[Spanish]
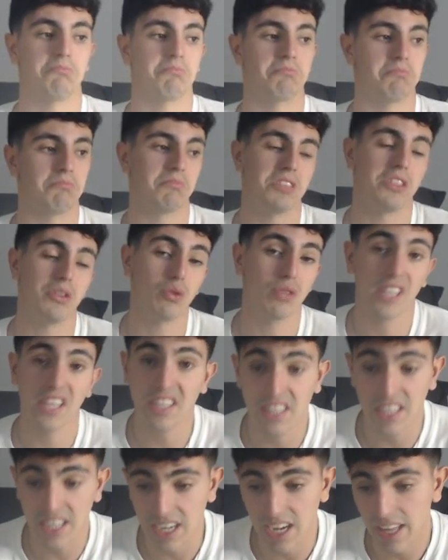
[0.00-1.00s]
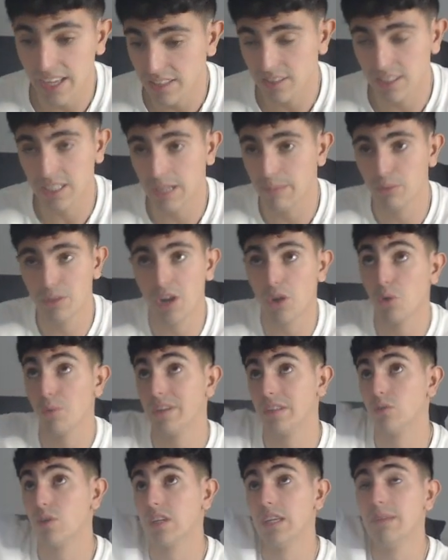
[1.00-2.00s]
si tú quieres creer a la gente que pone a
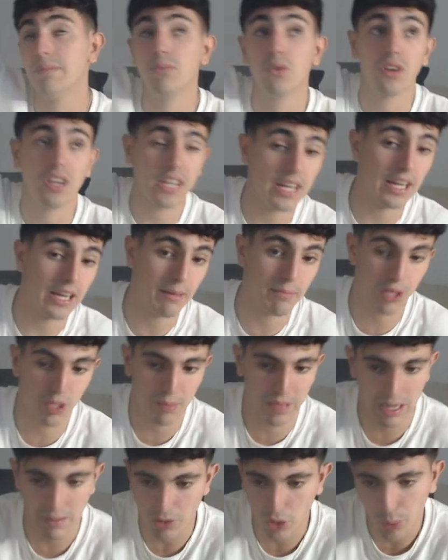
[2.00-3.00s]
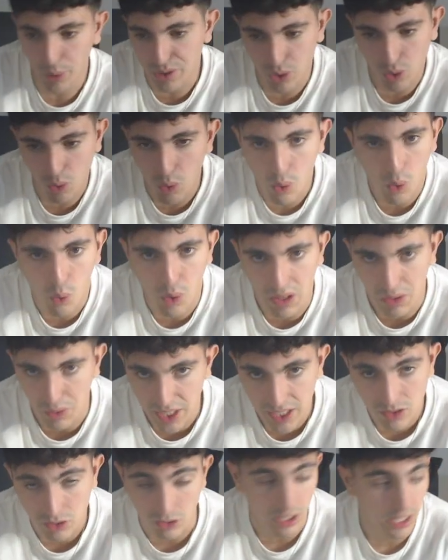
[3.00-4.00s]
Roberto aquí, pues créela. Pero para mí Roberto es un
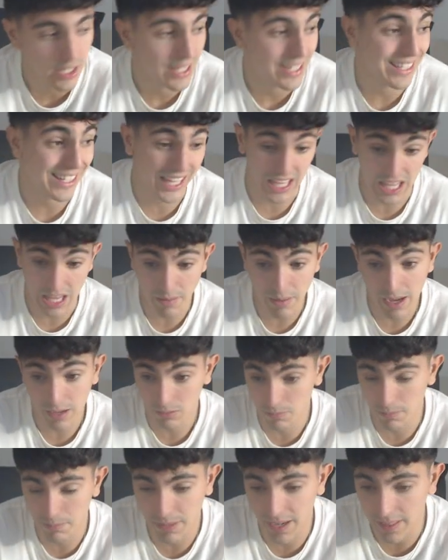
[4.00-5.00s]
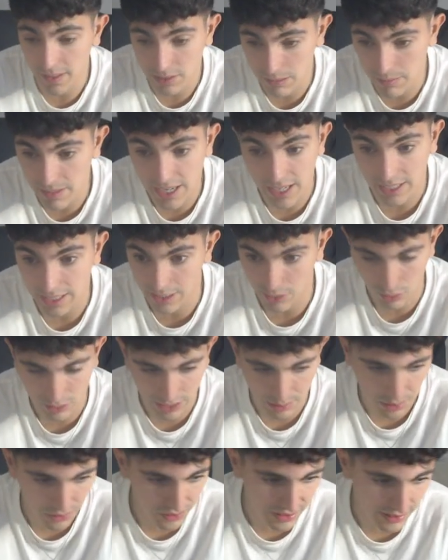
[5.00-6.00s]
jugadorazo que lleva un par de semanas que no está
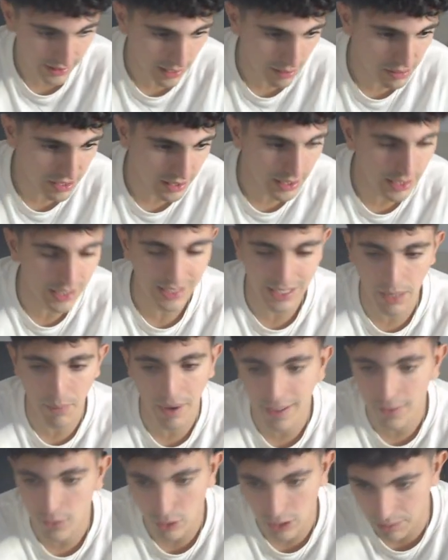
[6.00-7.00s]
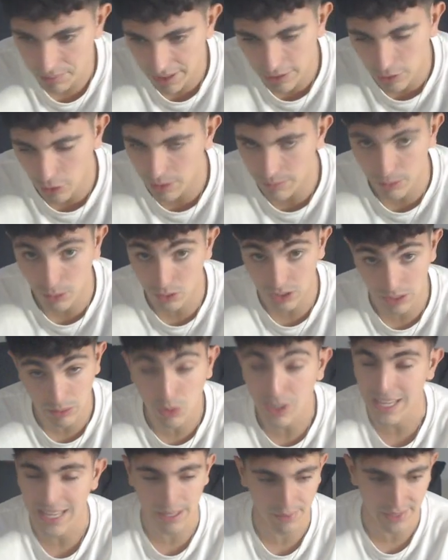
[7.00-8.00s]
bien físicamente y que ha bajado el nivel en lo deportivo,
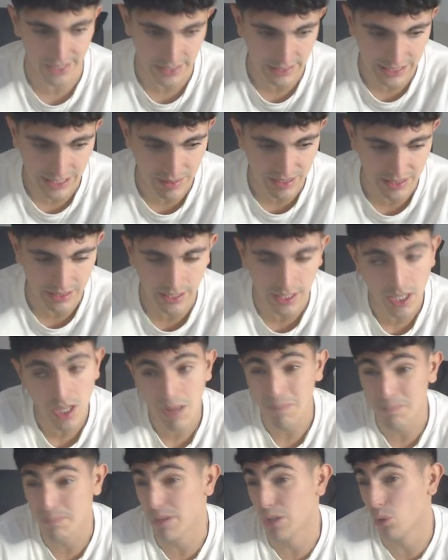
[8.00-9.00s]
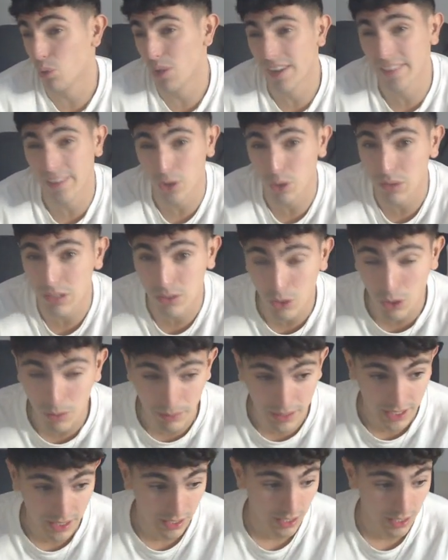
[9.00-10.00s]
evidentemente. Pero dudar de Roberto López,
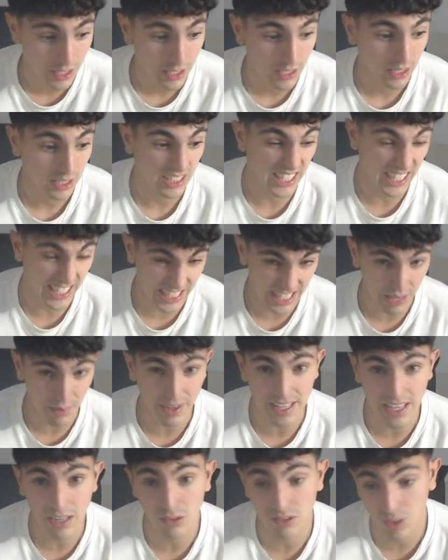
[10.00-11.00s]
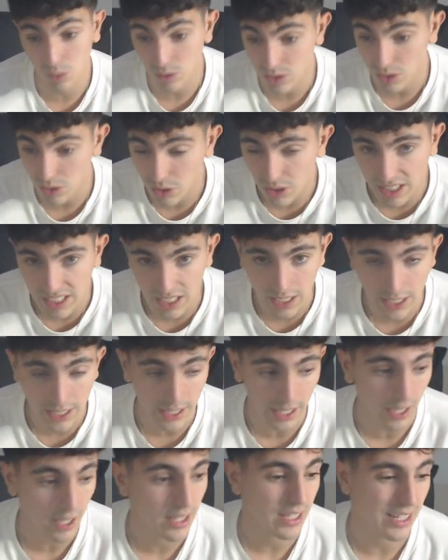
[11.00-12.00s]
que lleva ya no sé cuántos goles en liga,
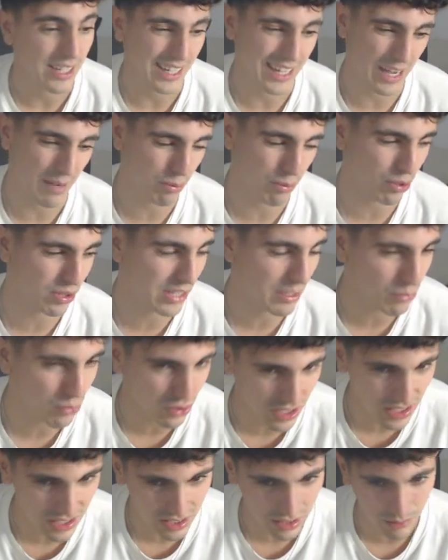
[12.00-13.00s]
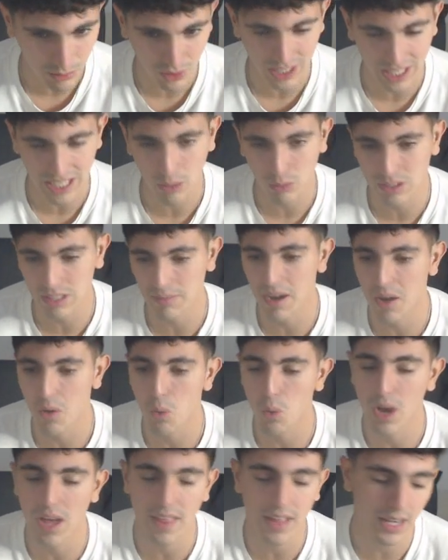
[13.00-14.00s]
que aporta muchísimo, que la última
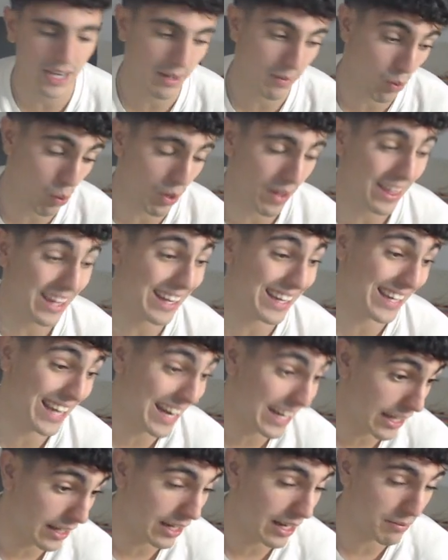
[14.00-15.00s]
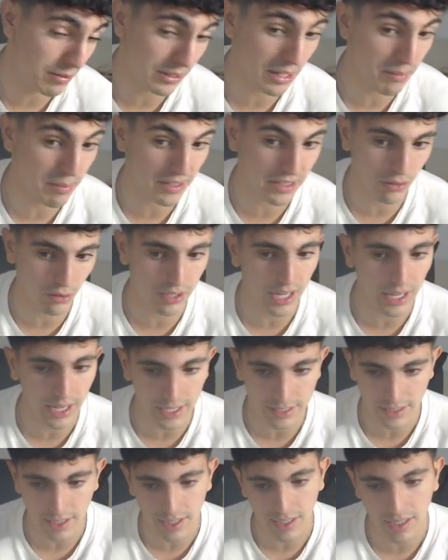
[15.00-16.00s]
jugada, la jugada clara, la primera parte contra
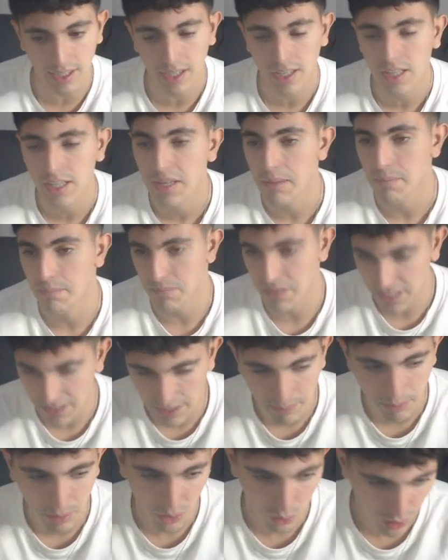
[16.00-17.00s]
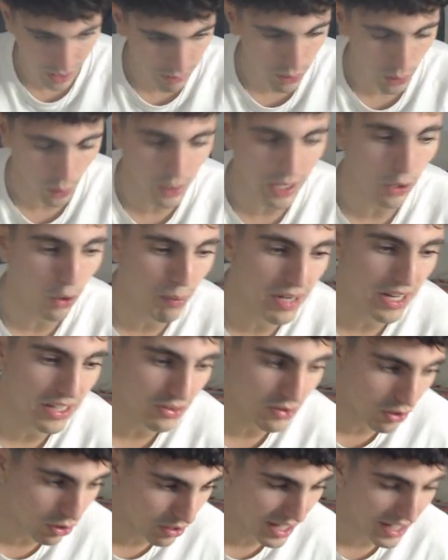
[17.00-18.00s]
Cartagena, viene después de una muy buena combinación
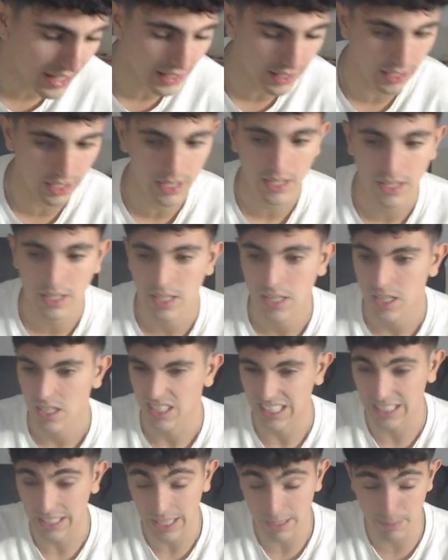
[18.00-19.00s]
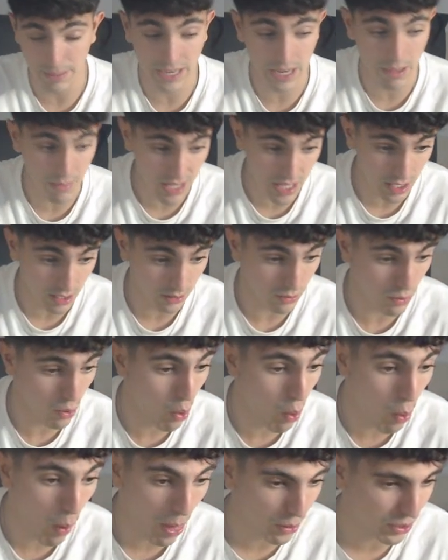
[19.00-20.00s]
con Ángel, que para mí es un
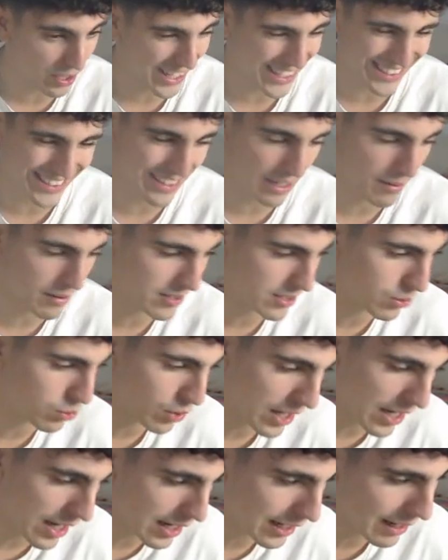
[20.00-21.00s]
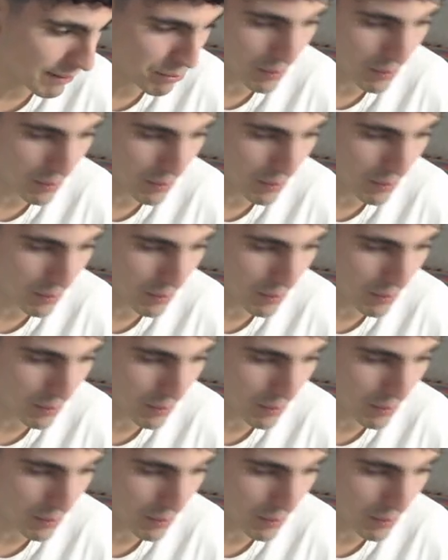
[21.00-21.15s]
jugador que se sabe situar en el campo